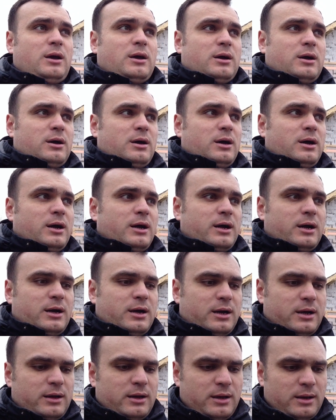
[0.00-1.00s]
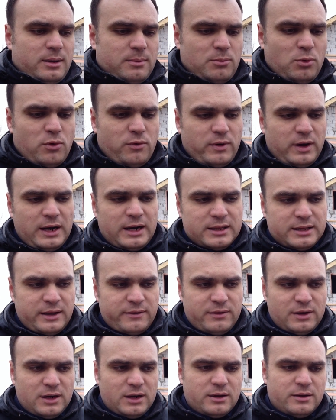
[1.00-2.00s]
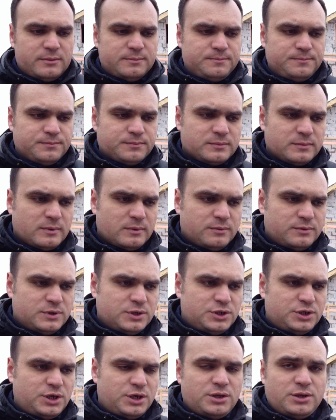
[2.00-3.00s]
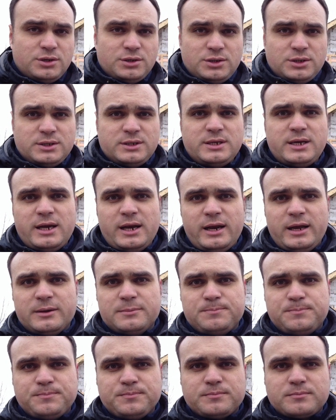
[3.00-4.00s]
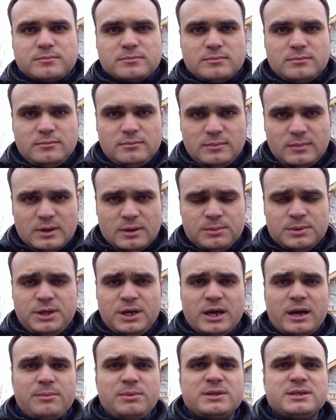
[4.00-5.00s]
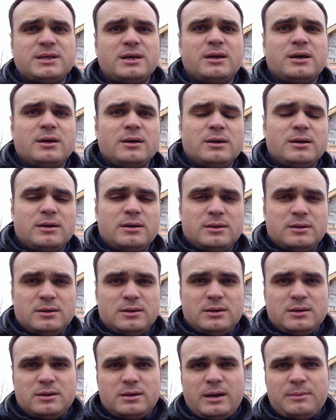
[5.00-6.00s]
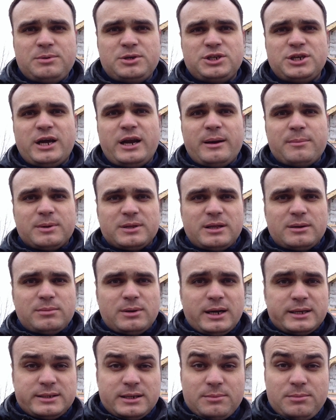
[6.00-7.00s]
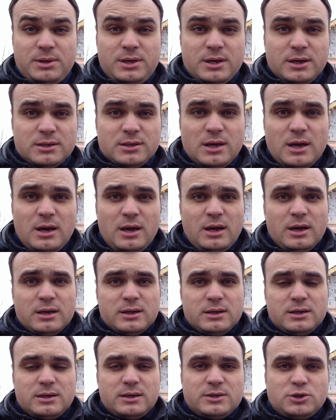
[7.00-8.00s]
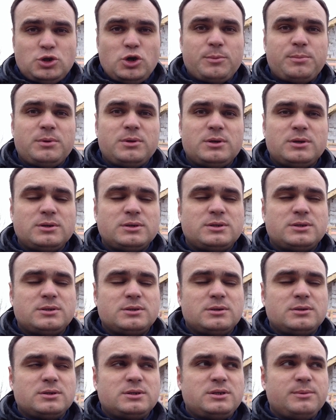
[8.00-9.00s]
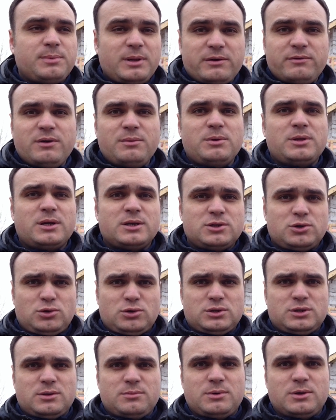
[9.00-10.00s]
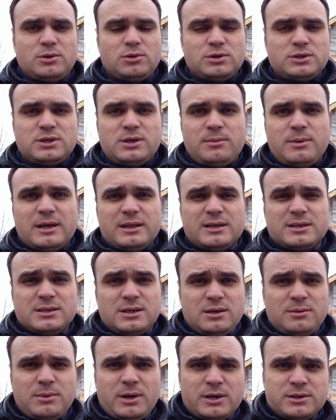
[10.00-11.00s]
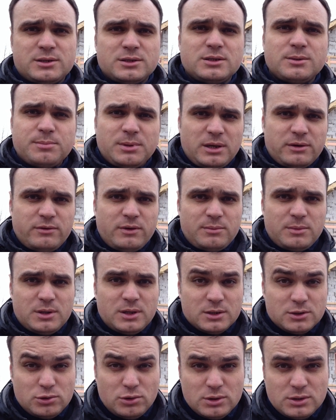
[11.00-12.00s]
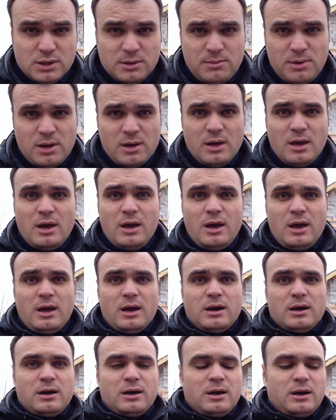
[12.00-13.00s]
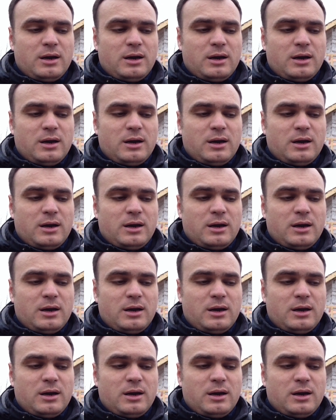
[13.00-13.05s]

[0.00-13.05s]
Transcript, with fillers: э, буквально, наверное, в течение недели мне э, обещали подобрать объект с, тепл... с тепловыми насосами. То есть ребята занимаются тепловыми насосами. И